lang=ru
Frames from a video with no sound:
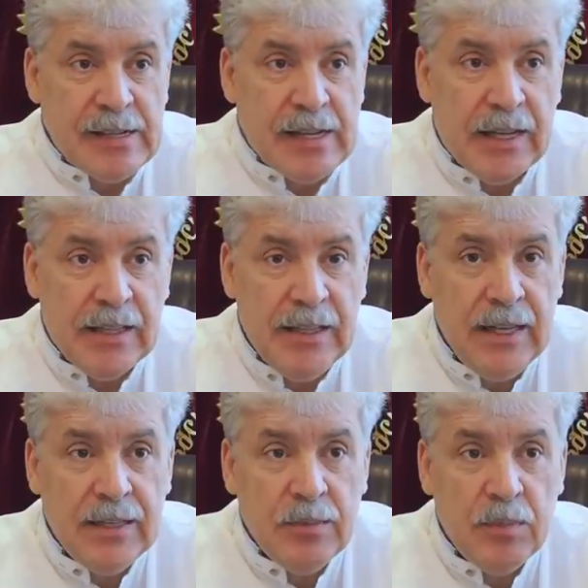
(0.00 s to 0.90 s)

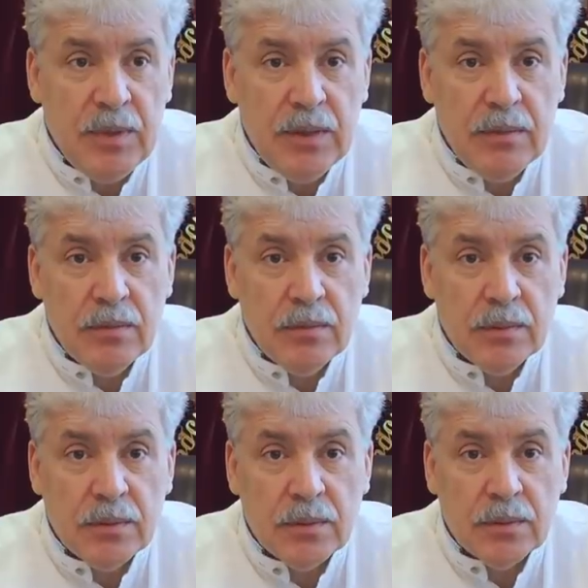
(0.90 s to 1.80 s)
Когда-то мы,
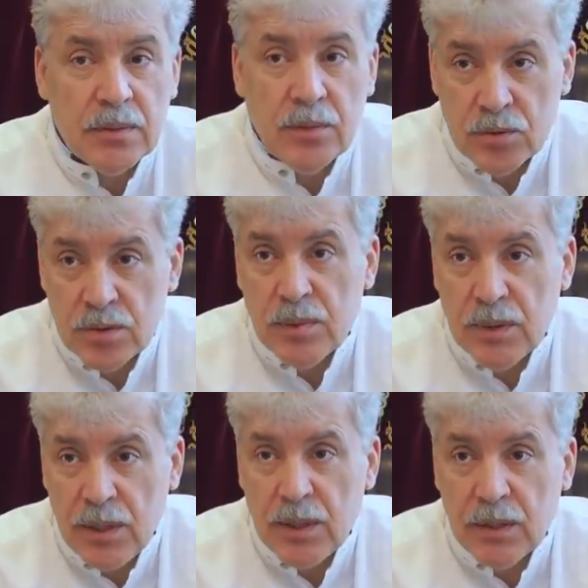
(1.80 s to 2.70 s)
э, совхоз имени
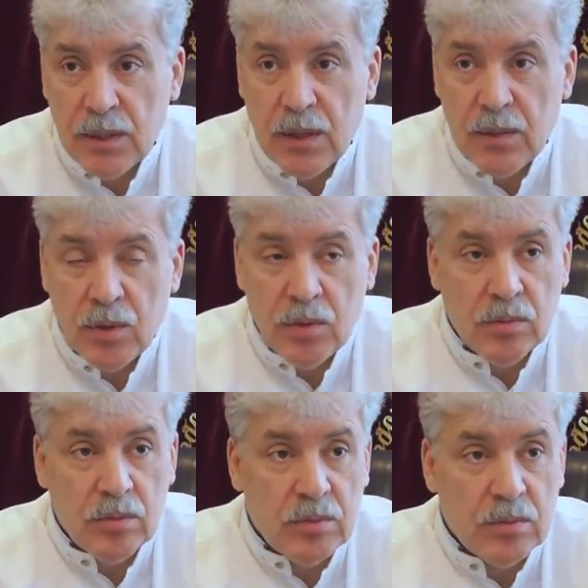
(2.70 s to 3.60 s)
Ленина, я имею
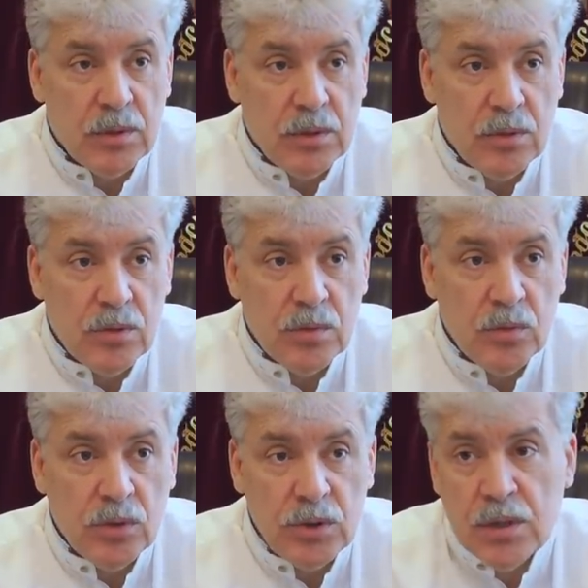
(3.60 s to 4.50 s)
делали очень
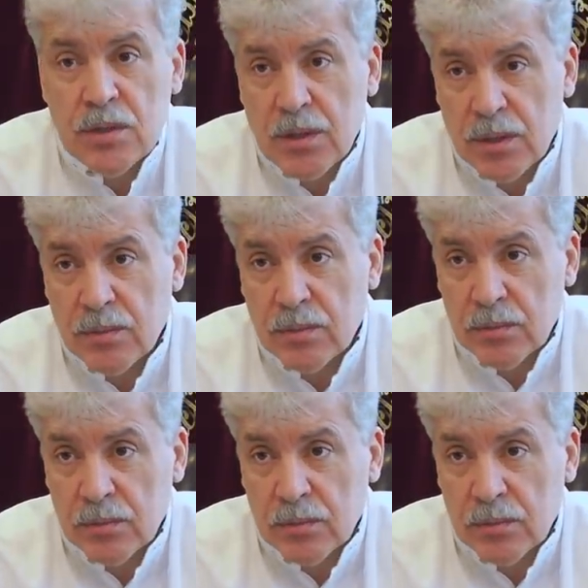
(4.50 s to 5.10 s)
много, и сейчас делаем.